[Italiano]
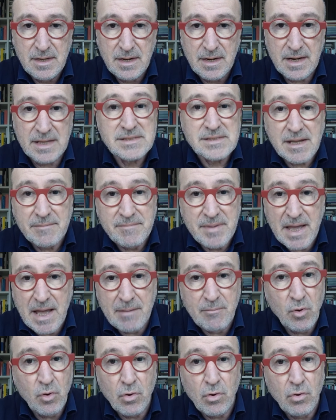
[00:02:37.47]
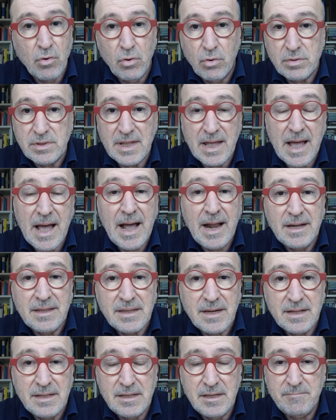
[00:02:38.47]
La scambiamo con
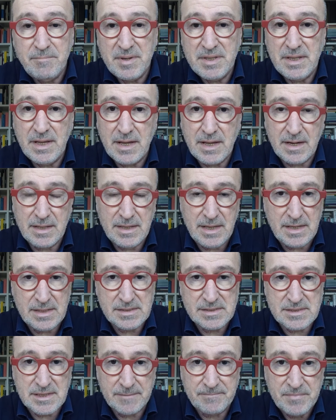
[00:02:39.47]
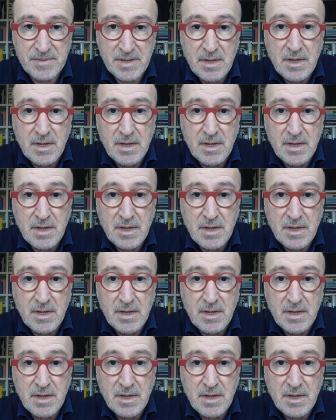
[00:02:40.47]
altri tipi di credenza